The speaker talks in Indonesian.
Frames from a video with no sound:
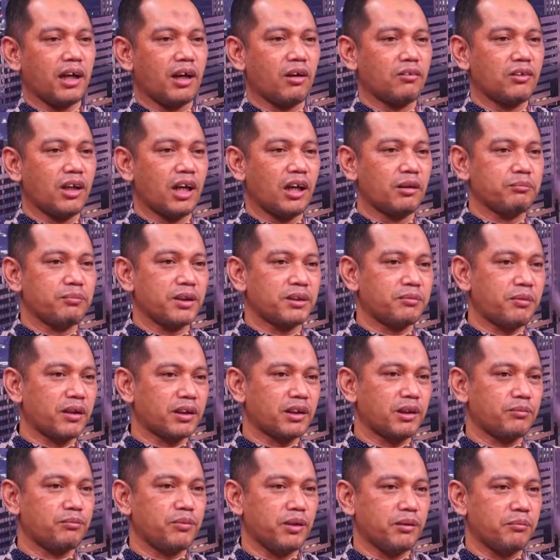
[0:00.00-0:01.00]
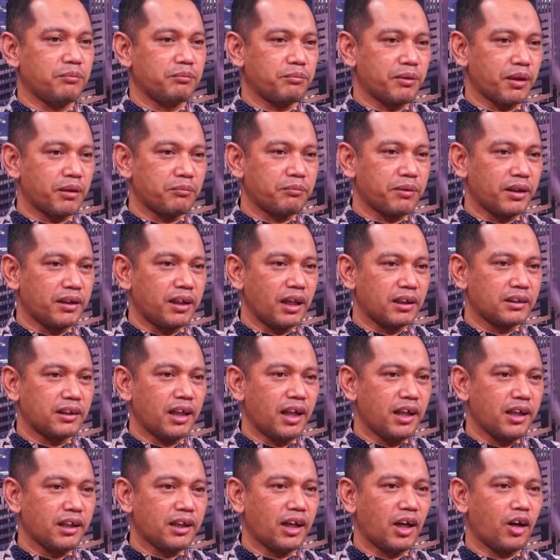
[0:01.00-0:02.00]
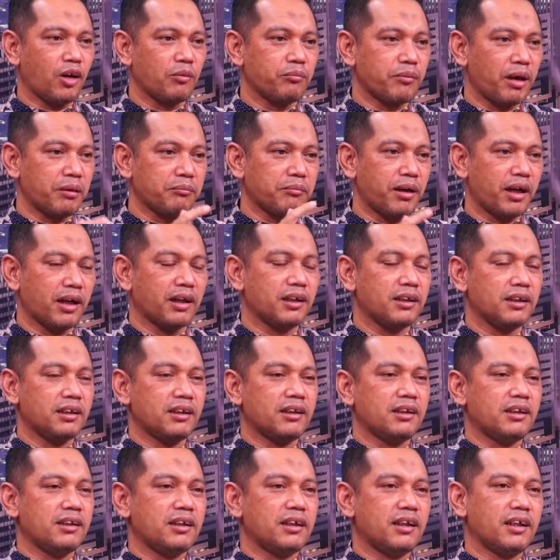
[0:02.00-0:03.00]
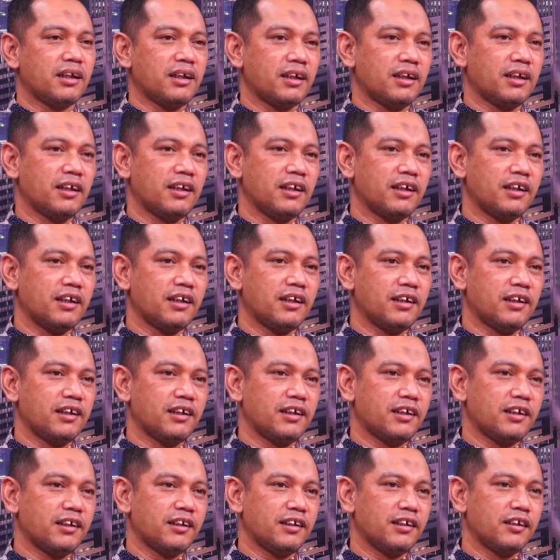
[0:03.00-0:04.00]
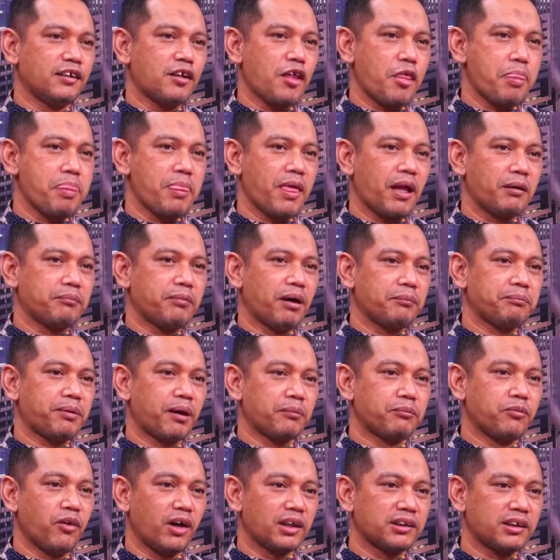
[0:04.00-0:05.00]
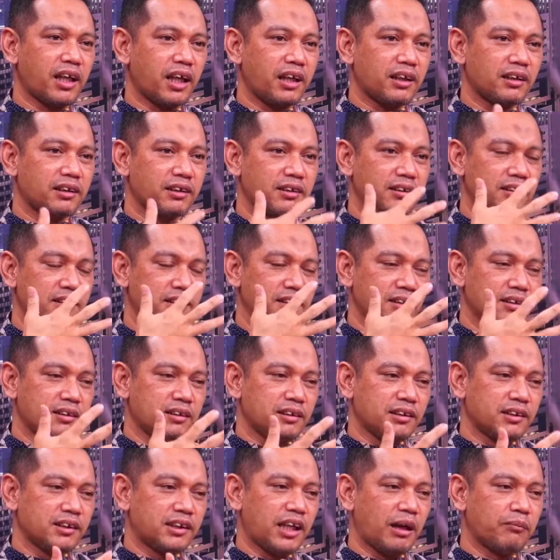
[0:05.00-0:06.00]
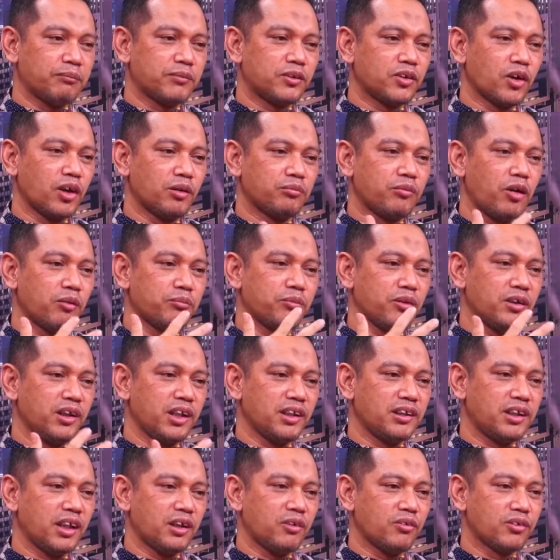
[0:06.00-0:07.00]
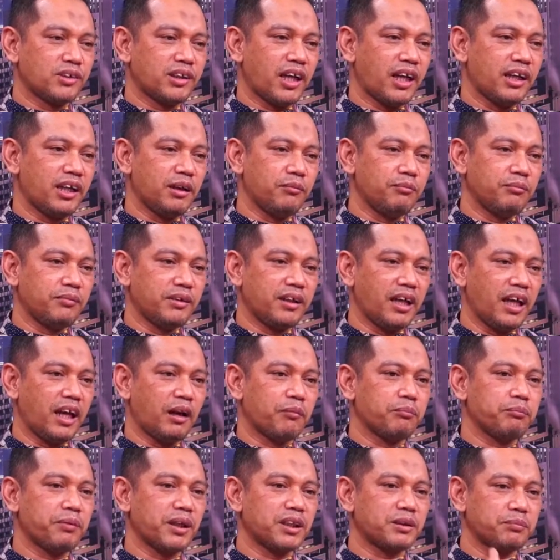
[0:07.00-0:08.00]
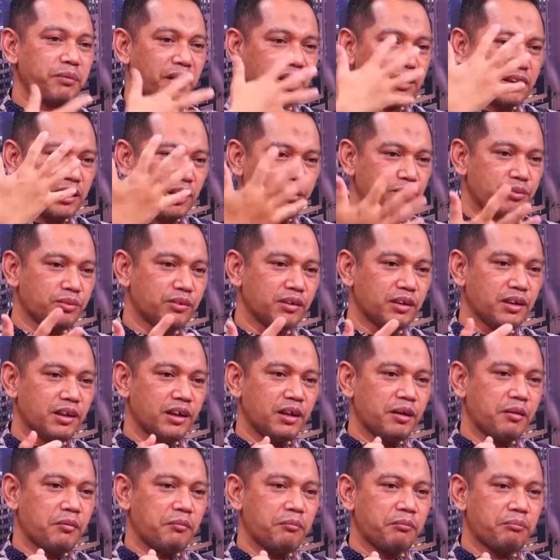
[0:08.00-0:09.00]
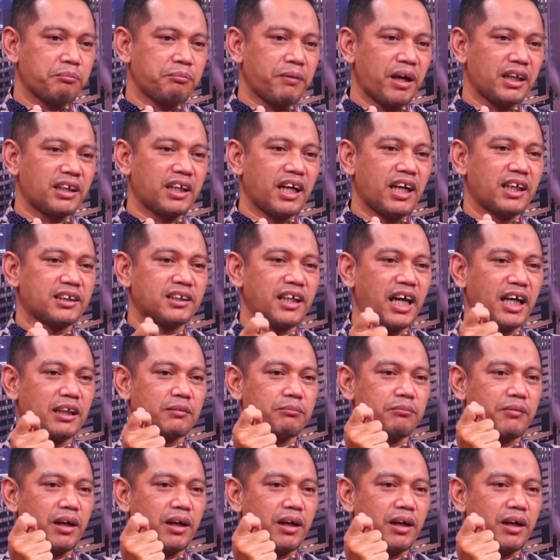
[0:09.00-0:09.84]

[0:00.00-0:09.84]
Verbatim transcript: kalau dalam perspektif perdata kalau memang eh, apa perbuatan Samsul maupun Icinul Salim dalam perspektif pada saat